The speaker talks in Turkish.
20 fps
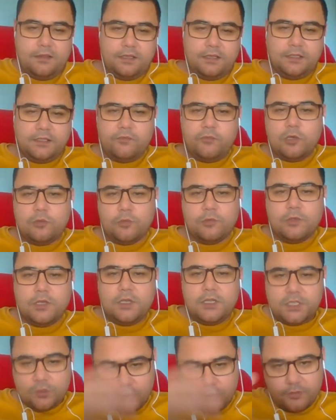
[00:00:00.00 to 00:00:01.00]
Anlatabiliyor muyum?
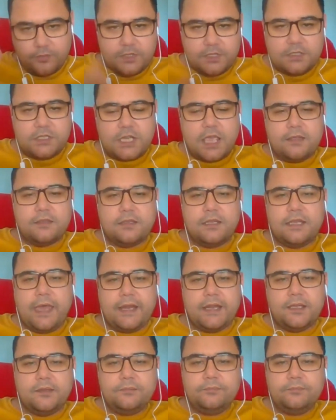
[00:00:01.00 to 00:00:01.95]
İşte bu şey yani